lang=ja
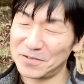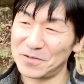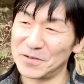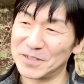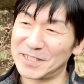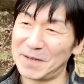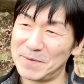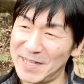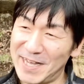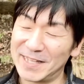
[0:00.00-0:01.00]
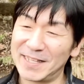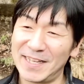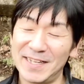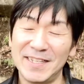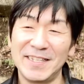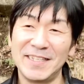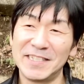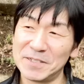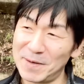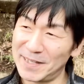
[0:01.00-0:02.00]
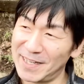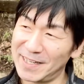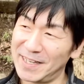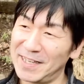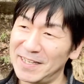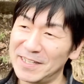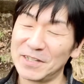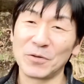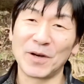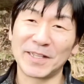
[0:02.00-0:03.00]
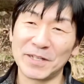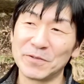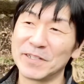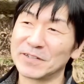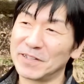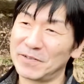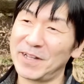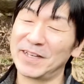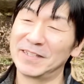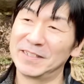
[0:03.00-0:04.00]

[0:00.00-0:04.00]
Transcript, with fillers: こうサビであったり、いちばんだけで終わってるんですけどね。